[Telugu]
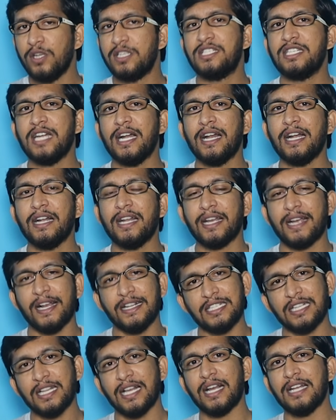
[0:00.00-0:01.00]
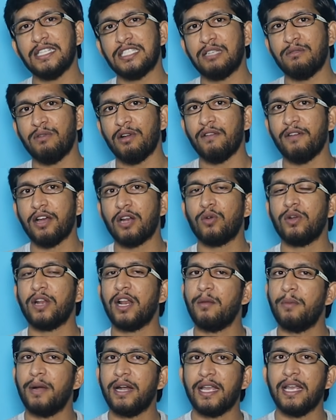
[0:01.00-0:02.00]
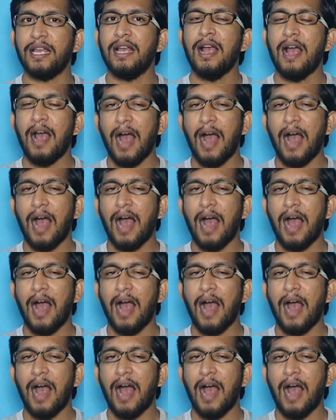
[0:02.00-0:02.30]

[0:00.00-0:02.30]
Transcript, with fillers: వచ్చాడంటే ఖచ్చితంగా చివరి వరకు నిలబడి